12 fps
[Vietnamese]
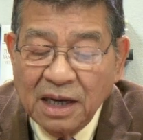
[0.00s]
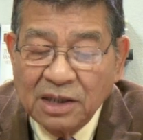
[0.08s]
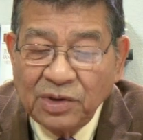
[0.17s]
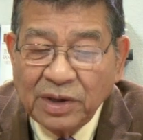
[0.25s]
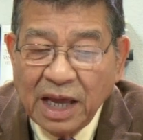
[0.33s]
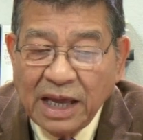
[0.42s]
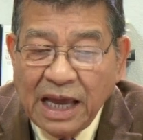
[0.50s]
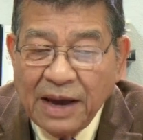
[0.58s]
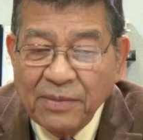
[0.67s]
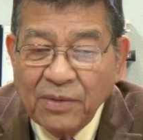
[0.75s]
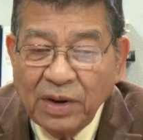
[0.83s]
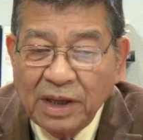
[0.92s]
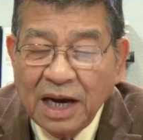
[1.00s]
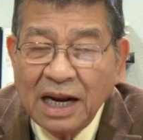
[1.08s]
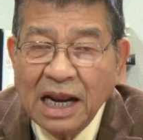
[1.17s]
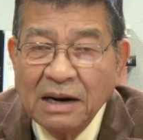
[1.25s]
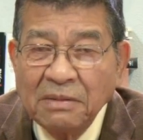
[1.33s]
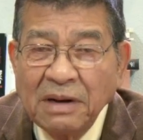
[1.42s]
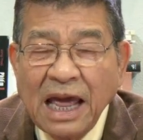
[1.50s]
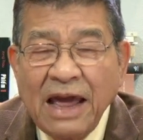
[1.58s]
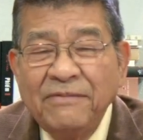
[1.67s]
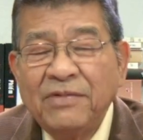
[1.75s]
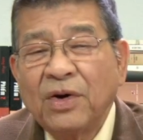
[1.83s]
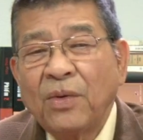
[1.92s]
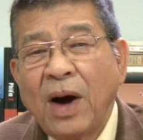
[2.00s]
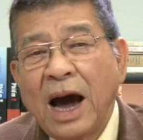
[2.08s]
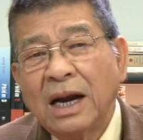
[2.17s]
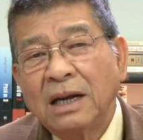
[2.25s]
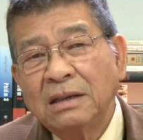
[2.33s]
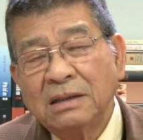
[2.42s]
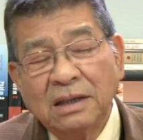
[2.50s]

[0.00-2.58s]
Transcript: rút kinh nghiệm của những cái lần lễ vừa qua, đã,